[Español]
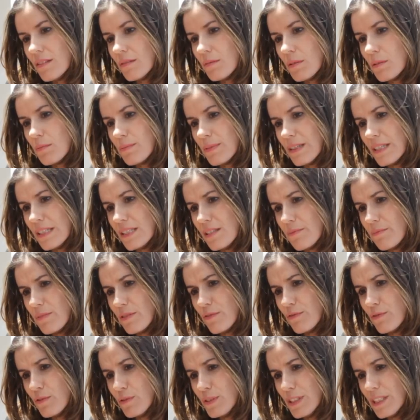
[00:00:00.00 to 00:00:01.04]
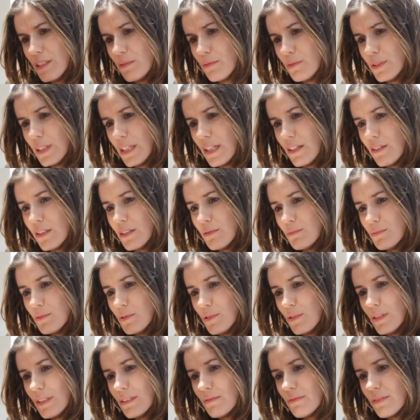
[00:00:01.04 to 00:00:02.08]
Mi padre siempre fue un enamorado del
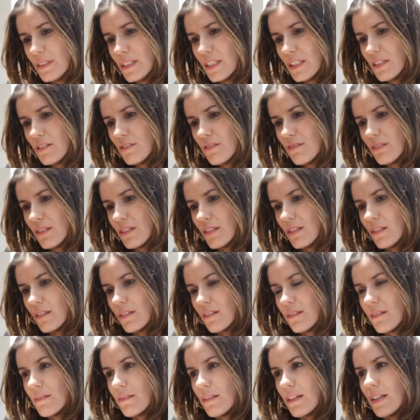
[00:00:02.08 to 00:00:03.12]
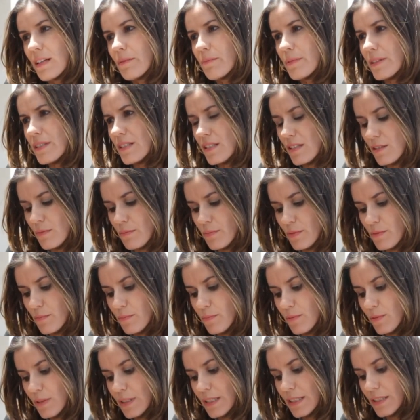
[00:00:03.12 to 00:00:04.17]
mundo del vino y al principio
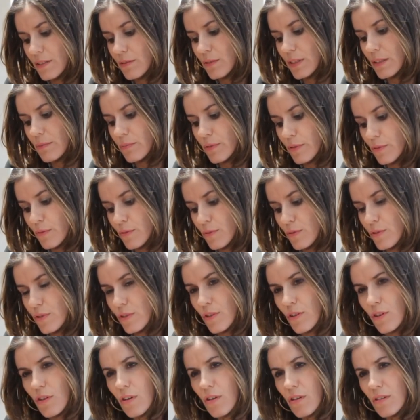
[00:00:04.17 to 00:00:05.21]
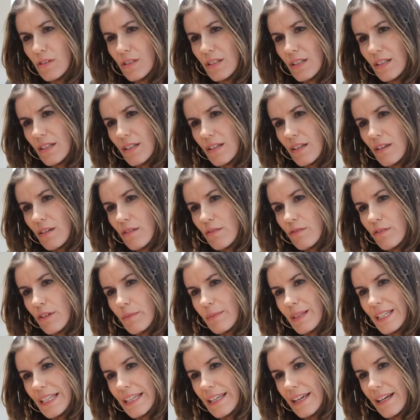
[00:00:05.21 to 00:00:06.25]
pues era una producción
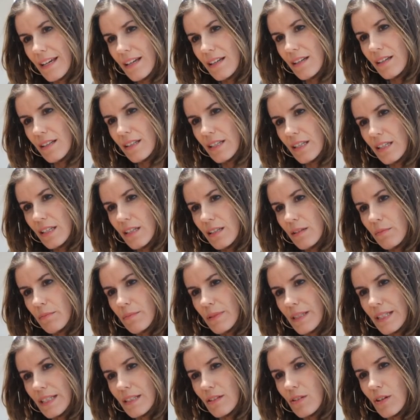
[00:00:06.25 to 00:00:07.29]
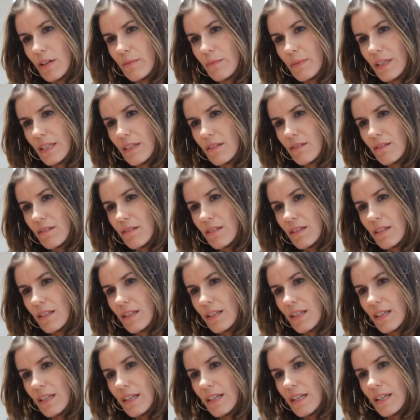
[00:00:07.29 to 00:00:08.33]
familiar y para los amigos
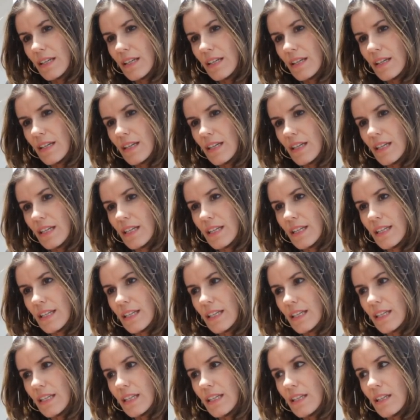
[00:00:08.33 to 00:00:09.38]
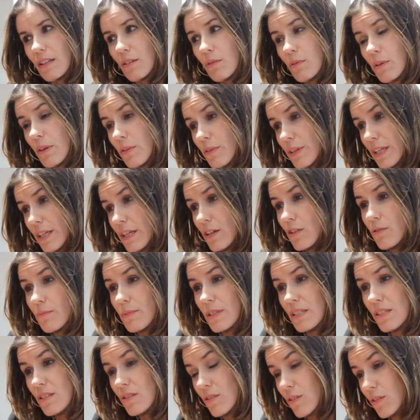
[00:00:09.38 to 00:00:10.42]
y luego ya
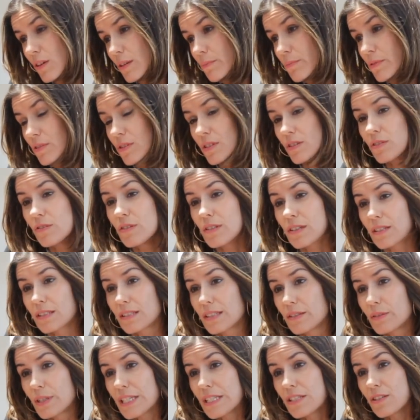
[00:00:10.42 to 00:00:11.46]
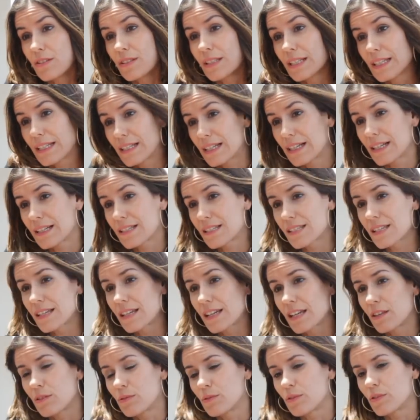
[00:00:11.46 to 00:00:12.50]
comenzó el proceso de restauración de la casa
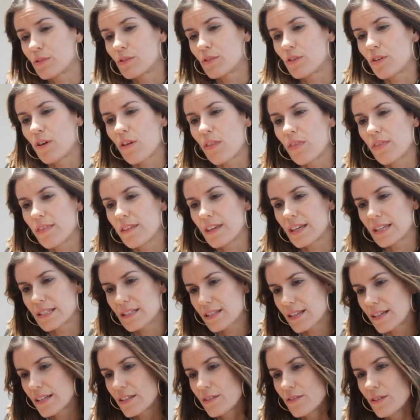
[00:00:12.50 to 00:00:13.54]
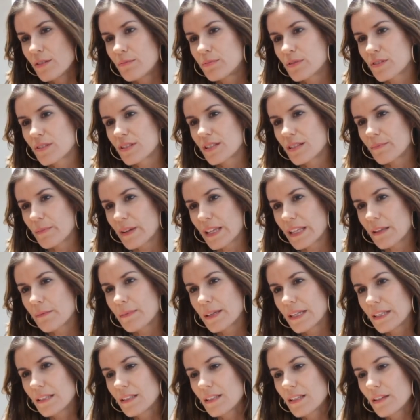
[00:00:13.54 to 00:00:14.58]
que duró unos 10 años
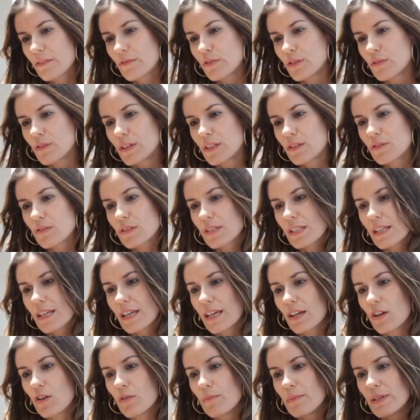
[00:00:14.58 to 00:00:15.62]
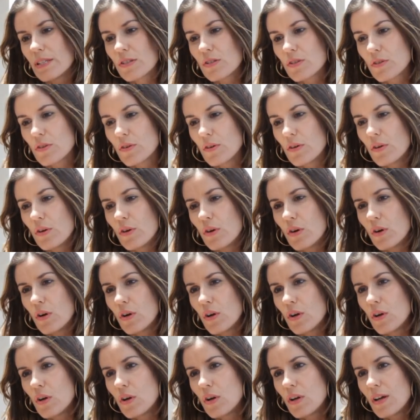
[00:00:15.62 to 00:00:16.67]
aproximadamente y fue cuando se comenzó
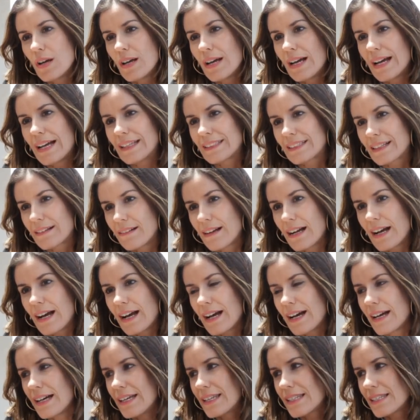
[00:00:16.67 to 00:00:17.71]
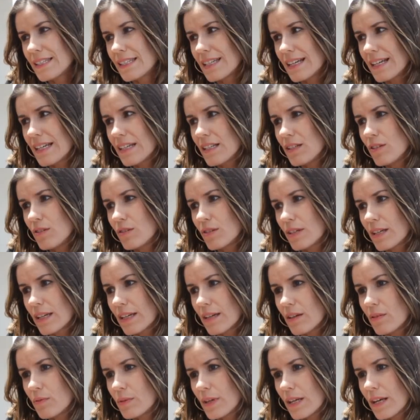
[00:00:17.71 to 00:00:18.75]
a trabajar ya en lo que
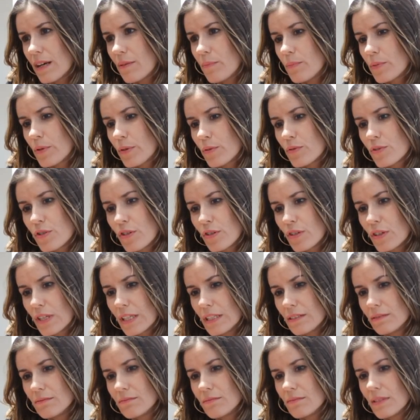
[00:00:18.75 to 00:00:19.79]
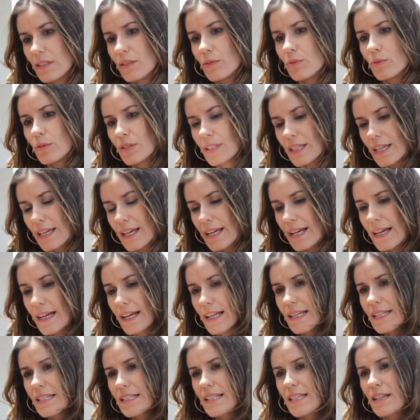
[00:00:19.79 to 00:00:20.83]
es una producción
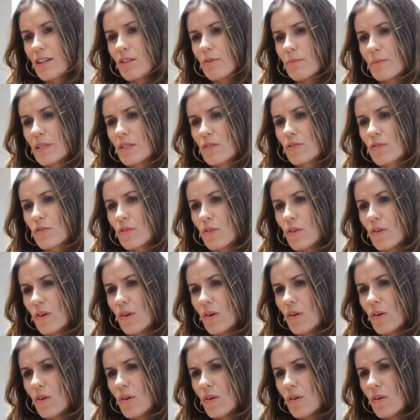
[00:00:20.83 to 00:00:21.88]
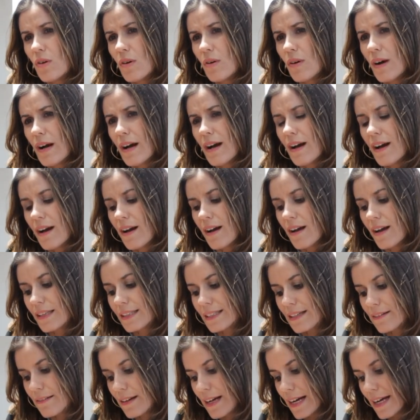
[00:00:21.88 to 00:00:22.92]
industrial y se comenzó a,
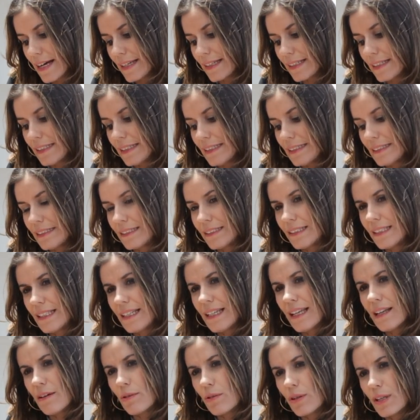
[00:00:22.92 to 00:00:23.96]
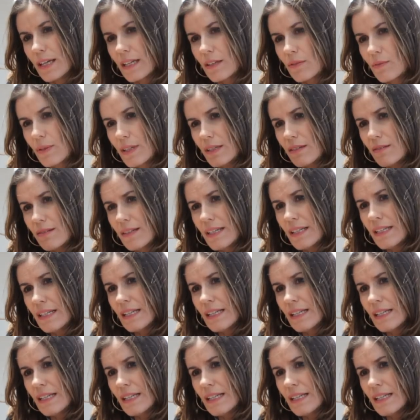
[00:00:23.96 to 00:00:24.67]
trabajar en, la bodega nueva